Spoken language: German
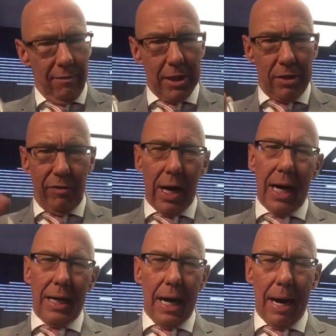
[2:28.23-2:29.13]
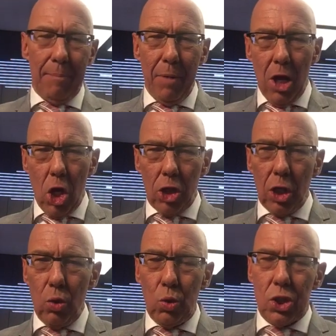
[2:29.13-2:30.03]
Wenn Sie Fragen haben, ja,
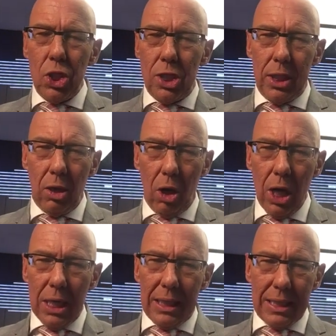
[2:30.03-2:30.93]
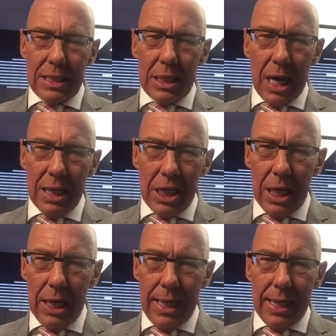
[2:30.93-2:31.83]
dann nutzen Sie doch ganz ganz klar die
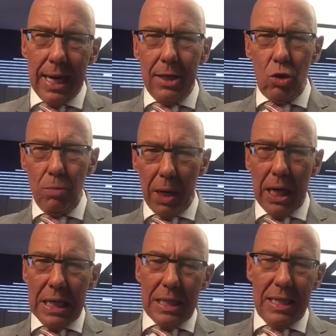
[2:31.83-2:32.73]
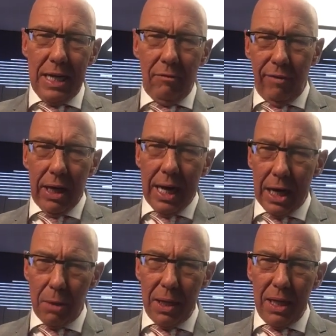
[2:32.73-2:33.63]
Gelegenheit, über den
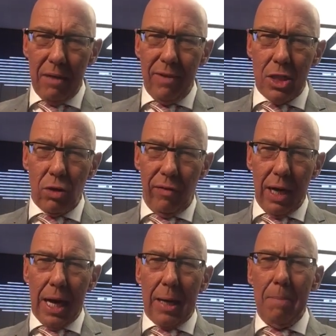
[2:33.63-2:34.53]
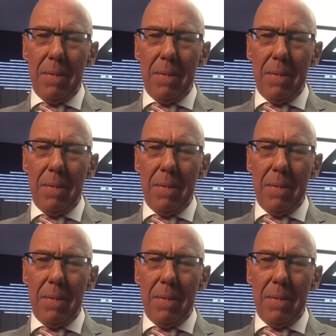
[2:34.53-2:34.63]
Verlag, über den Investorverlag,